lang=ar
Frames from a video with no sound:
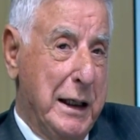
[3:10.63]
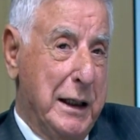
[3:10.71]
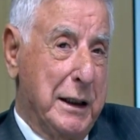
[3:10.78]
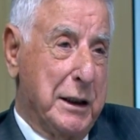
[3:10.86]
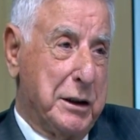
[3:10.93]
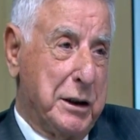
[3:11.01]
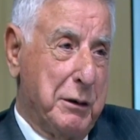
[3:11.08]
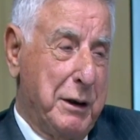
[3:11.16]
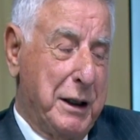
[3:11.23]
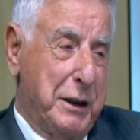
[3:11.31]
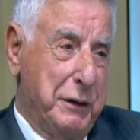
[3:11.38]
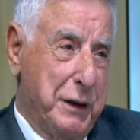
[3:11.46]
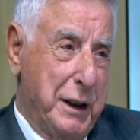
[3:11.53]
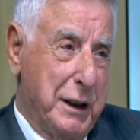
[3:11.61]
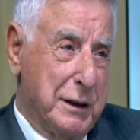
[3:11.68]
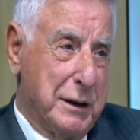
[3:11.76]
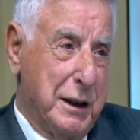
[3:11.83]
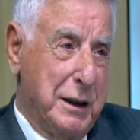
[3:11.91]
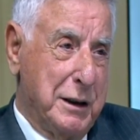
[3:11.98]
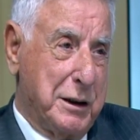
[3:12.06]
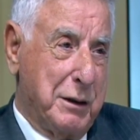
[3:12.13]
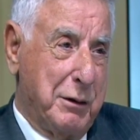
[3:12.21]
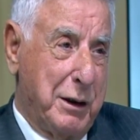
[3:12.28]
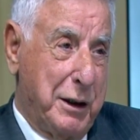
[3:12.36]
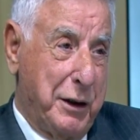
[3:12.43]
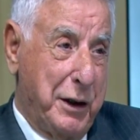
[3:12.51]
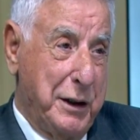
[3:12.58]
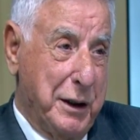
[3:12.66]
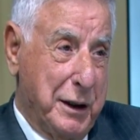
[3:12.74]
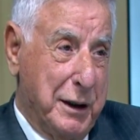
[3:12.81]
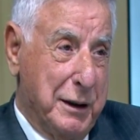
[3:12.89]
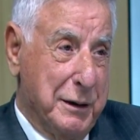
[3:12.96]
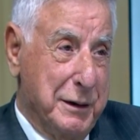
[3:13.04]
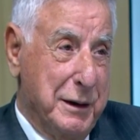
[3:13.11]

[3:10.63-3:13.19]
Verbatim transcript: أن الشوارع في غزة هي شوارع ضيقة